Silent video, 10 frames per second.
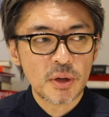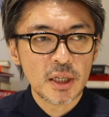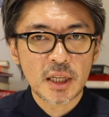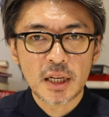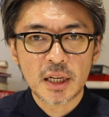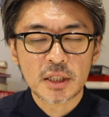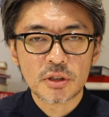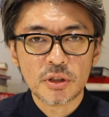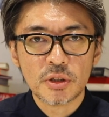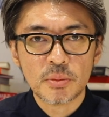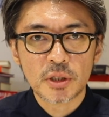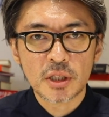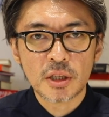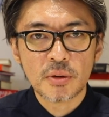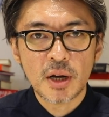は言いたいなっていうふうに思っ
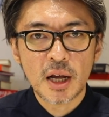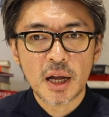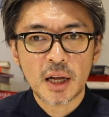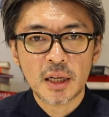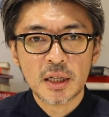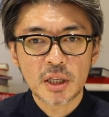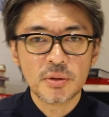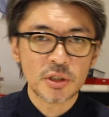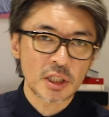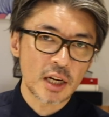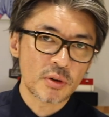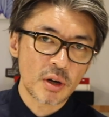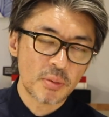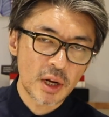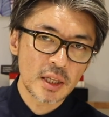てるのは、寄付したりと
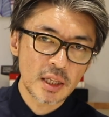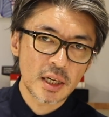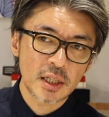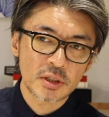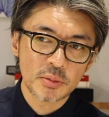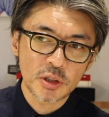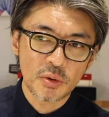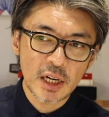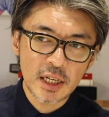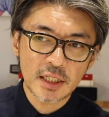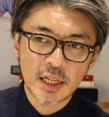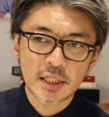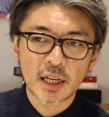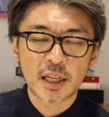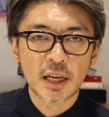かボランティア活動、もちろんお金がなかっ
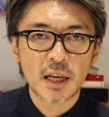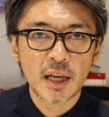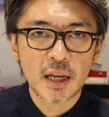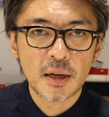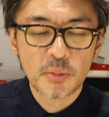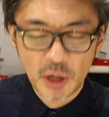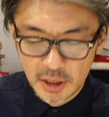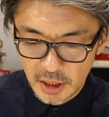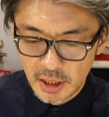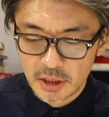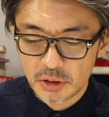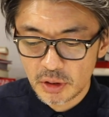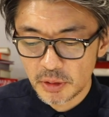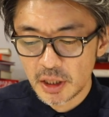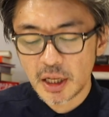たらね、ボランティア活動
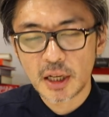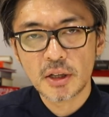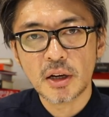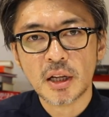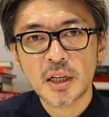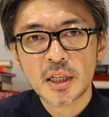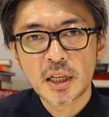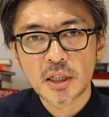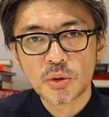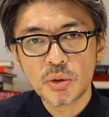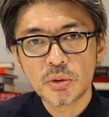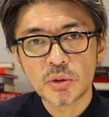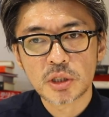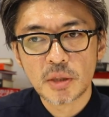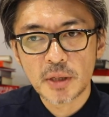でもいいんだけど、なんかそういうこと
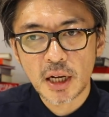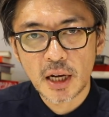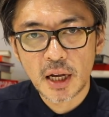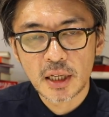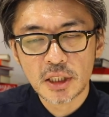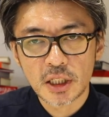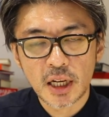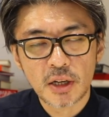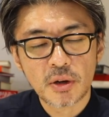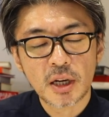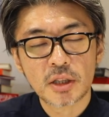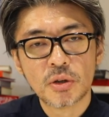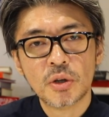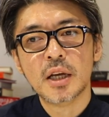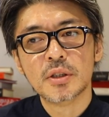をしてみたらいいんじゃないのかな
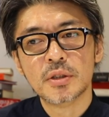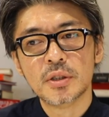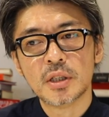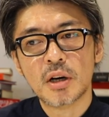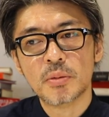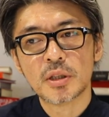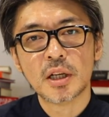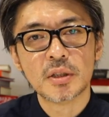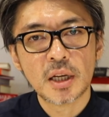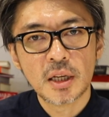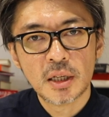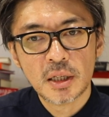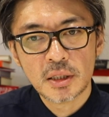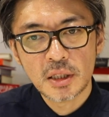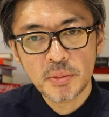というふうには思ってるね。
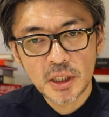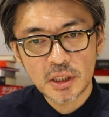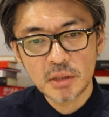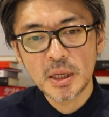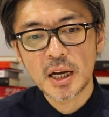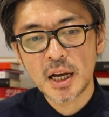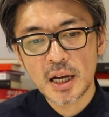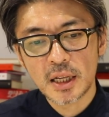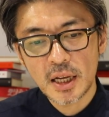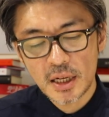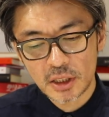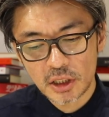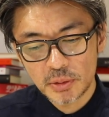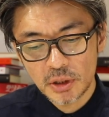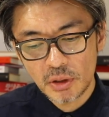で3つ目がなんか
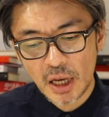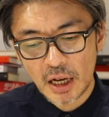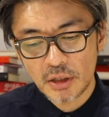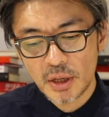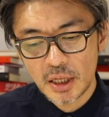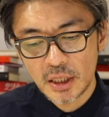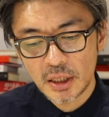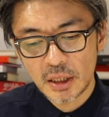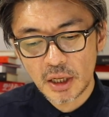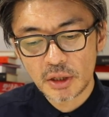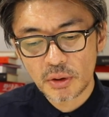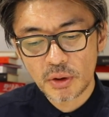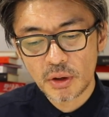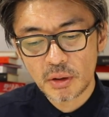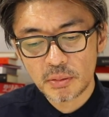自分の役割っていうの
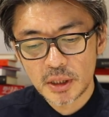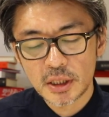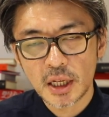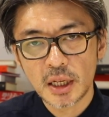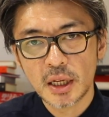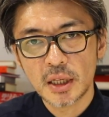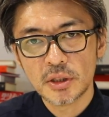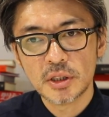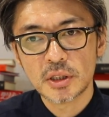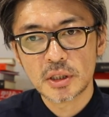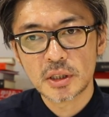を見つけれる